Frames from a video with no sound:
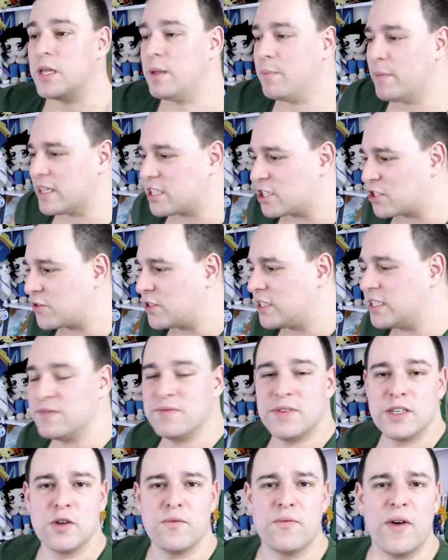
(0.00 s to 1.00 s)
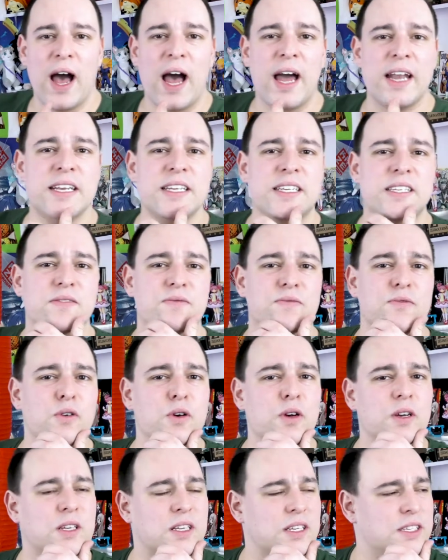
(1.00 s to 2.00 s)
Die Message von diesem Video war nicht
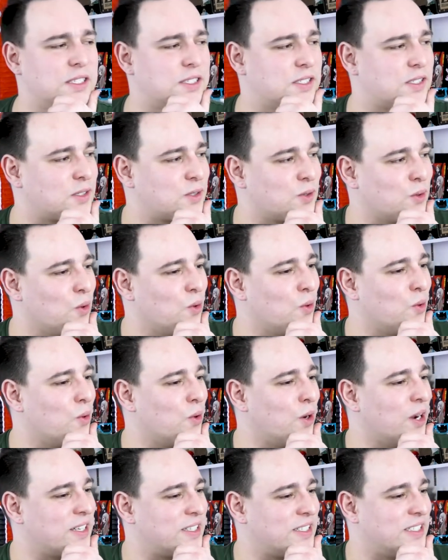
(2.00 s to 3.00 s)
wirklich so